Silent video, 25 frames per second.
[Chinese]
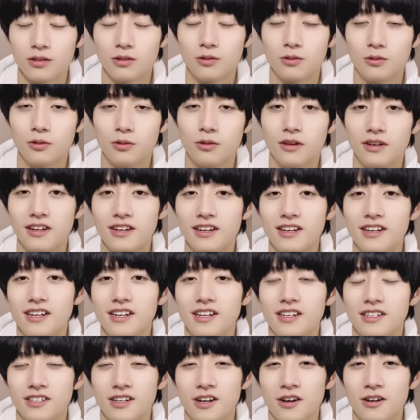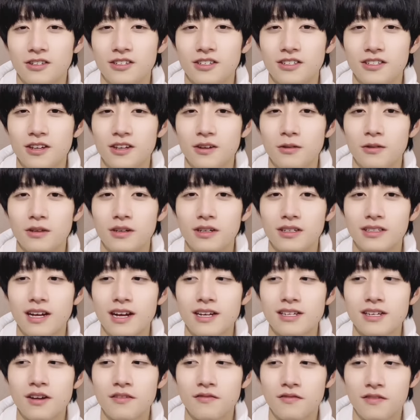对，然后现在我和大
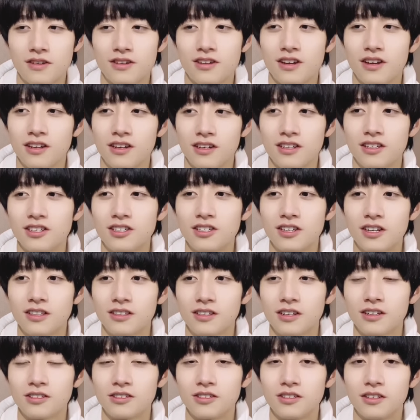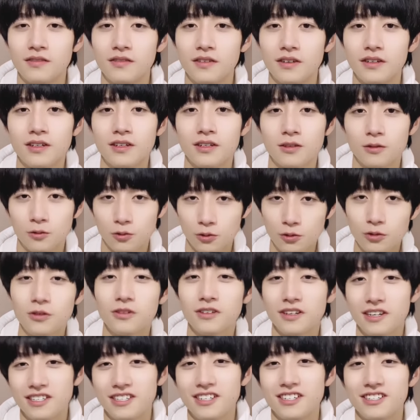家分享一件当时非常有趣
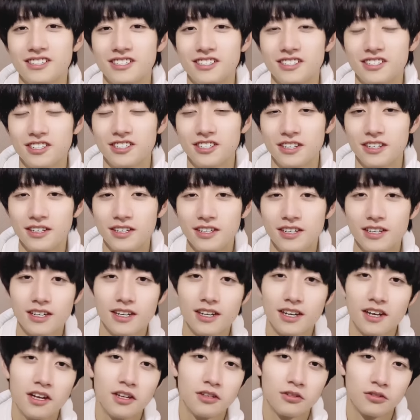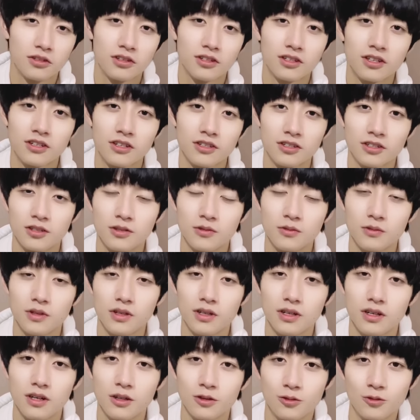的一件事情，就是当时我
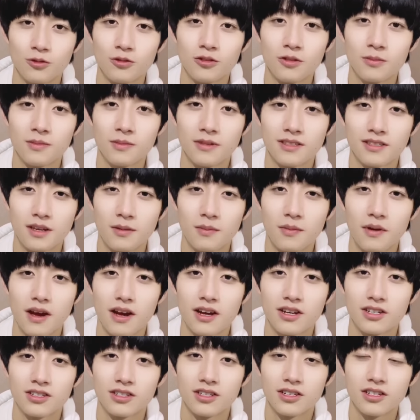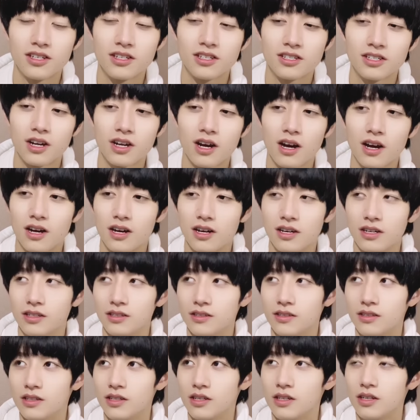和兄弟们在拍摄一
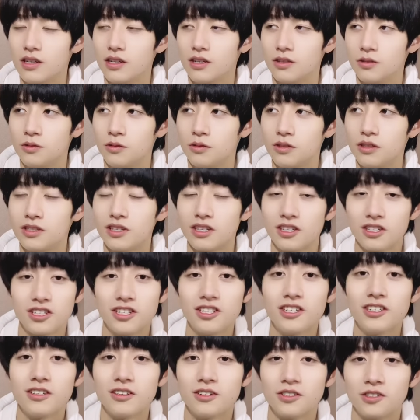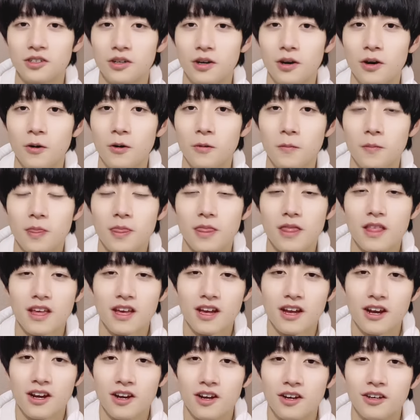场戏的时候，
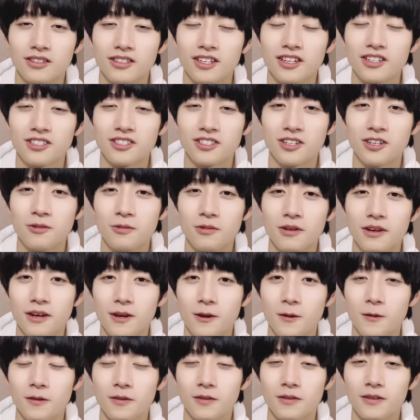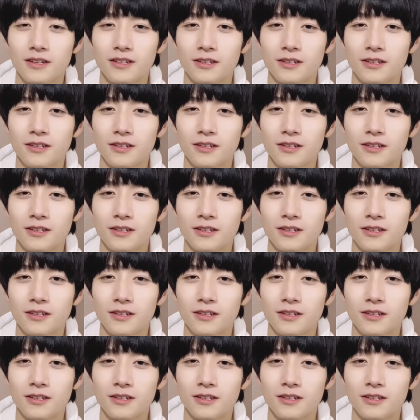然后当时因为